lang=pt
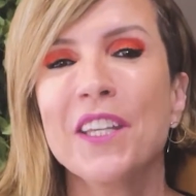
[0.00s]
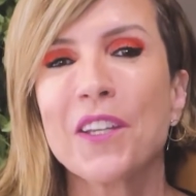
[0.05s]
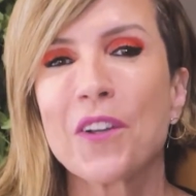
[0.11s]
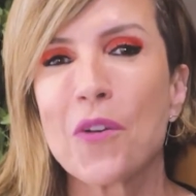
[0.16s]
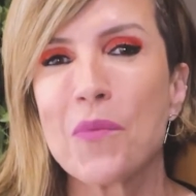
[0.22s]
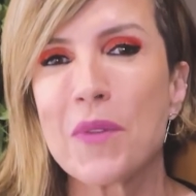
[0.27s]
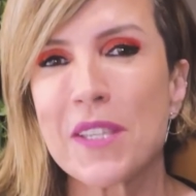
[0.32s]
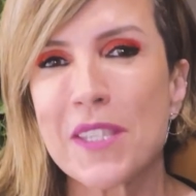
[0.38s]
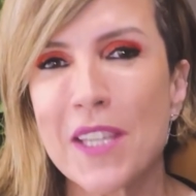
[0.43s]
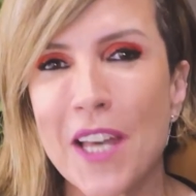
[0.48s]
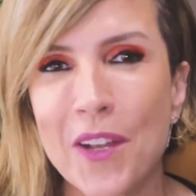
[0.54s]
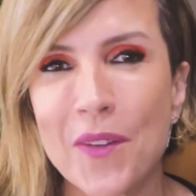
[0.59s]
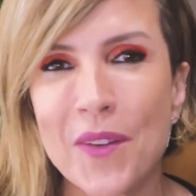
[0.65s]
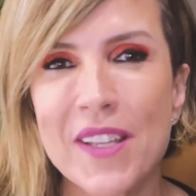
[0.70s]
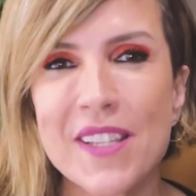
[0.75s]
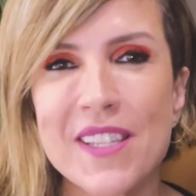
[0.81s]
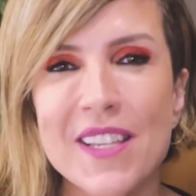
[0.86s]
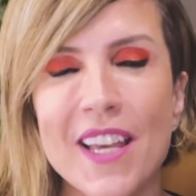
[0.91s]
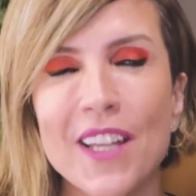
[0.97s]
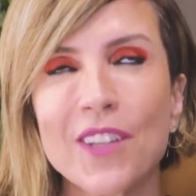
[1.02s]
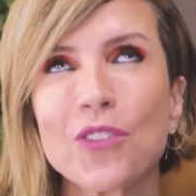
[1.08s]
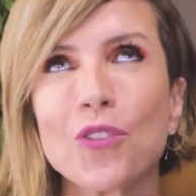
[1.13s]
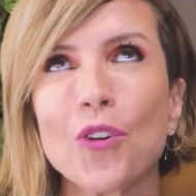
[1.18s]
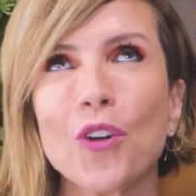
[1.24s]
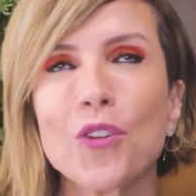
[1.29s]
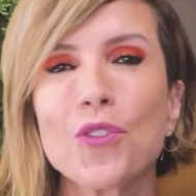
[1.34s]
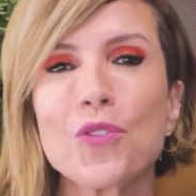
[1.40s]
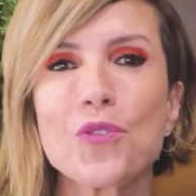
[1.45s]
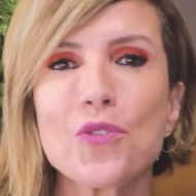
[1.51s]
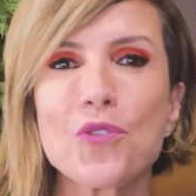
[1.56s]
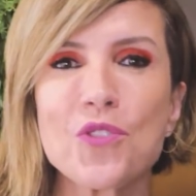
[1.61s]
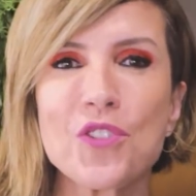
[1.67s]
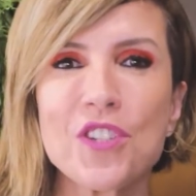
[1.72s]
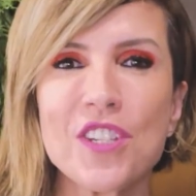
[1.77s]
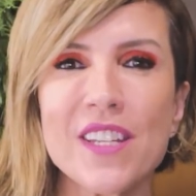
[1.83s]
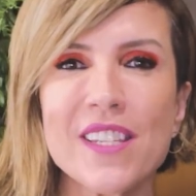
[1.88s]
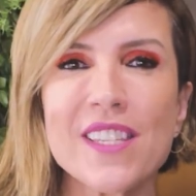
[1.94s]
e começaram a ensaiar todos
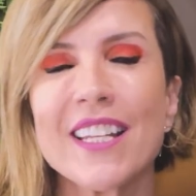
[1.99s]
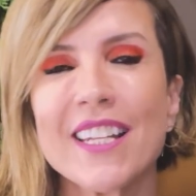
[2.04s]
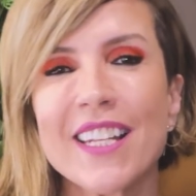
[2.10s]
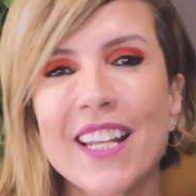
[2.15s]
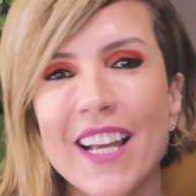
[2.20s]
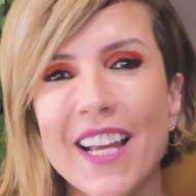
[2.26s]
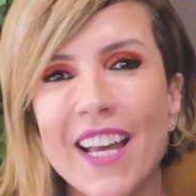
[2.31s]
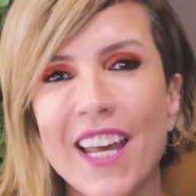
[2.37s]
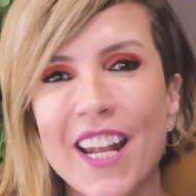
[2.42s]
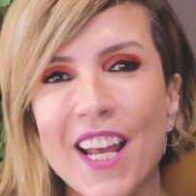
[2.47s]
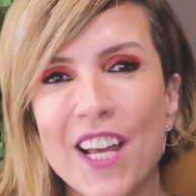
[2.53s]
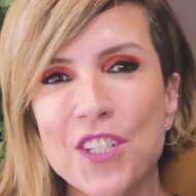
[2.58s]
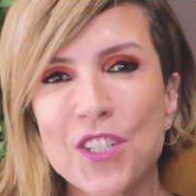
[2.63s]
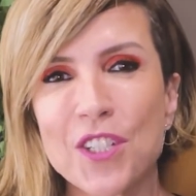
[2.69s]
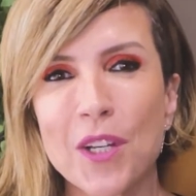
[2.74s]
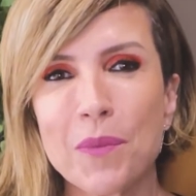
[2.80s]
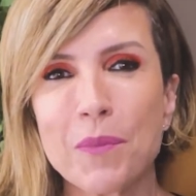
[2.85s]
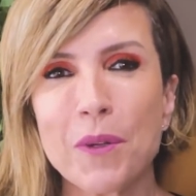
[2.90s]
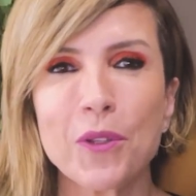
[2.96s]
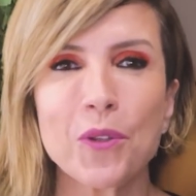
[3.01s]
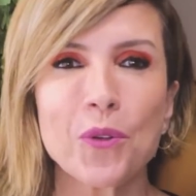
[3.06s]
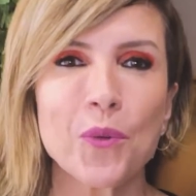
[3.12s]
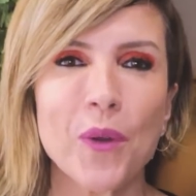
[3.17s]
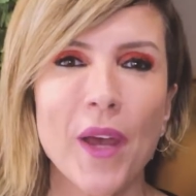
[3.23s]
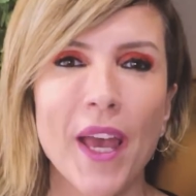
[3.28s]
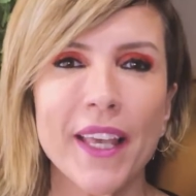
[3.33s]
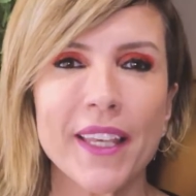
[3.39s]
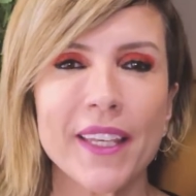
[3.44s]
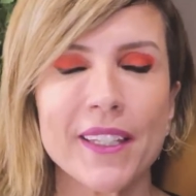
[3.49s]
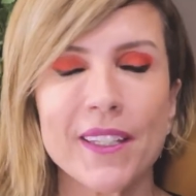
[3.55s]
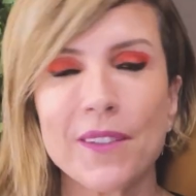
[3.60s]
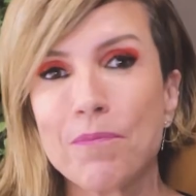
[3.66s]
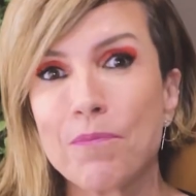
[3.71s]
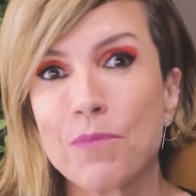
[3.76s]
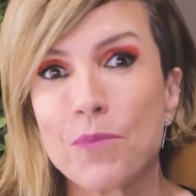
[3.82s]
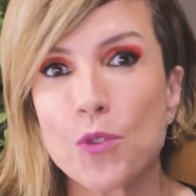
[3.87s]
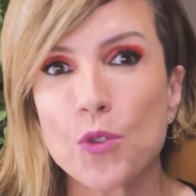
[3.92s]
os dias na garagem da mãe do Greg,
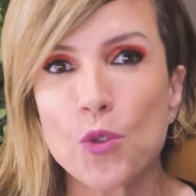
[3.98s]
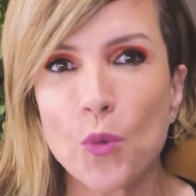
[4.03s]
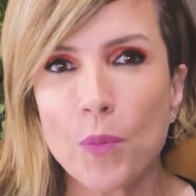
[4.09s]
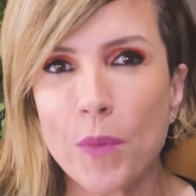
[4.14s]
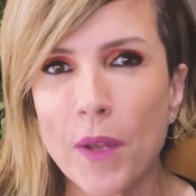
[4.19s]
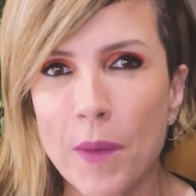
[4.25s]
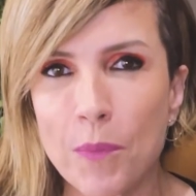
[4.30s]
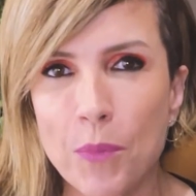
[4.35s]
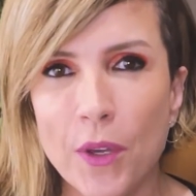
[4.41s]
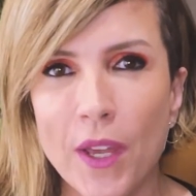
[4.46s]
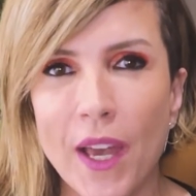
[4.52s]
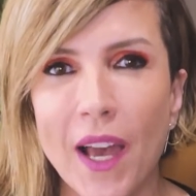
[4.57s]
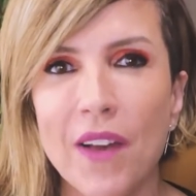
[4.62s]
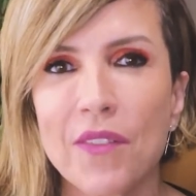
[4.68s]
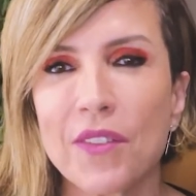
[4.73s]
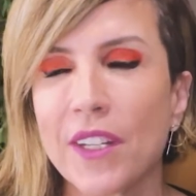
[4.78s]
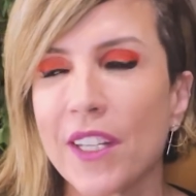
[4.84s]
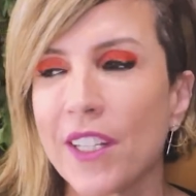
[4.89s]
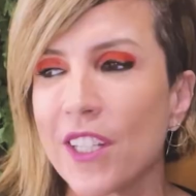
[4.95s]
que super apoiava, né?